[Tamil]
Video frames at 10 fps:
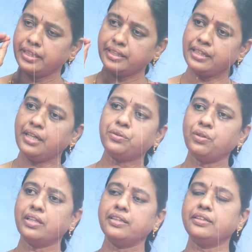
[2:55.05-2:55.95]
ஏதாவது
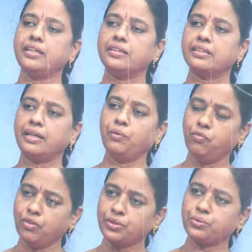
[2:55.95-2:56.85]
குழந்தை இது இதுக்காக
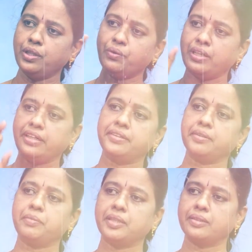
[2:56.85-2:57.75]
ஒவ்வொரு ஸ்கூல்லையும் ஒரு அடிக்ட்
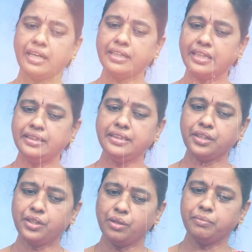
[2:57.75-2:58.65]
இருக்கும் ஆனால் எந்த
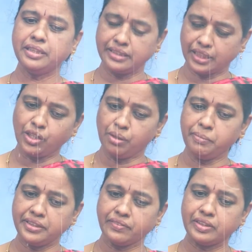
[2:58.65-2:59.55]
கவர்மெண்ட் இந்த
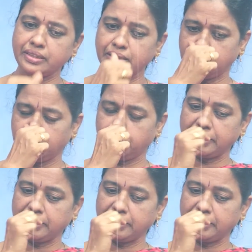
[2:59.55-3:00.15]
கவர்மெண்ட் வந்து இது ஒரு